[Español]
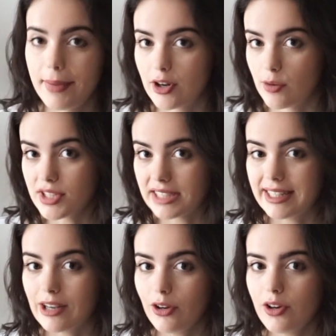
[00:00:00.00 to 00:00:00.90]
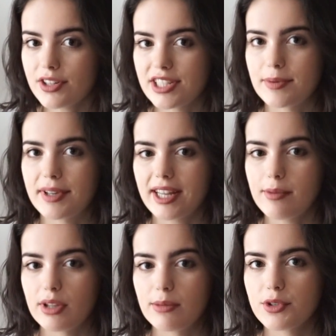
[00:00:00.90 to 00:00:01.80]
Pero como se tiene color, sí es verdad
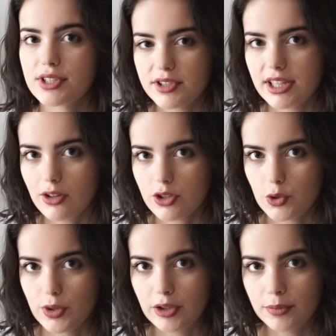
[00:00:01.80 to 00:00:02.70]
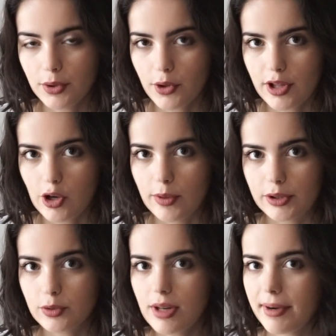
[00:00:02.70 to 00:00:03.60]
que podemos ir construyendo un poco de
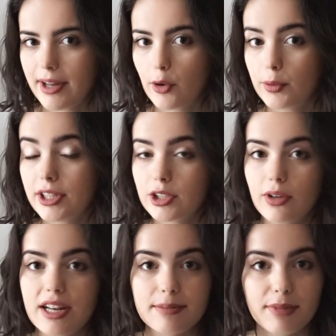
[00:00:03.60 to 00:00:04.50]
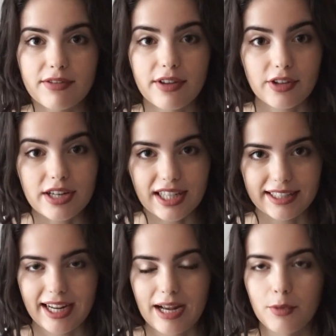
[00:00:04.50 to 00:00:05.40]
cobertura para cubrir todas las imperfecciones que
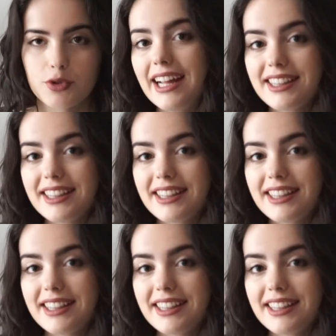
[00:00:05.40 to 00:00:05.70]
tengamos.